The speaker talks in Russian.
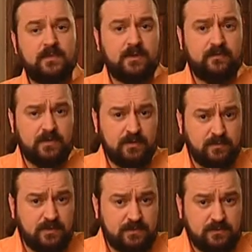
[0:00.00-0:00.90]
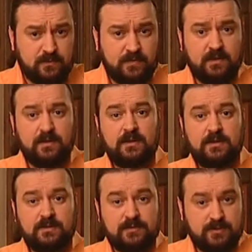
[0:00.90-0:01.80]
ты вероломно поступал
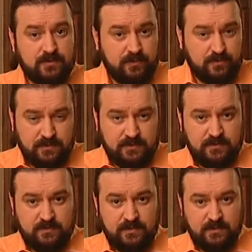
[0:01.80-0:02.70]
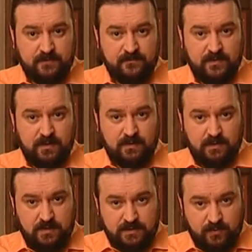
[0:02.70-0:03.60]
с женой юности своей, а
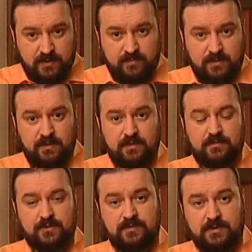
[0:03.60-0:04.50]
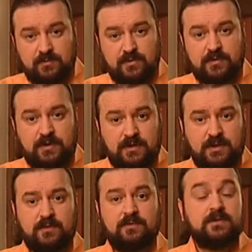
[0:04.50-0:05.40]
Господь был между тобой и
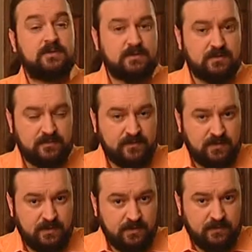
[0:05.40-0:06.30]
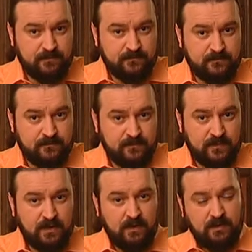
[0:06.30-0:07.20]
ею свидетелем.
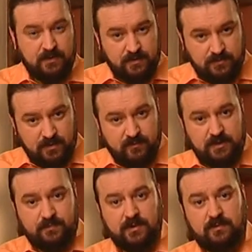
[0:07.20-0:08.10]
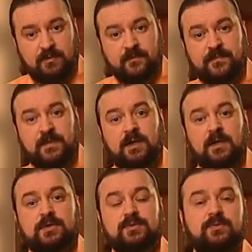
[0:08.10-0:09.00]
Еще говорит пророк,
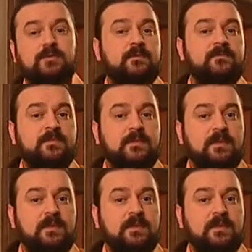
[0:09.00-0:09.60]
что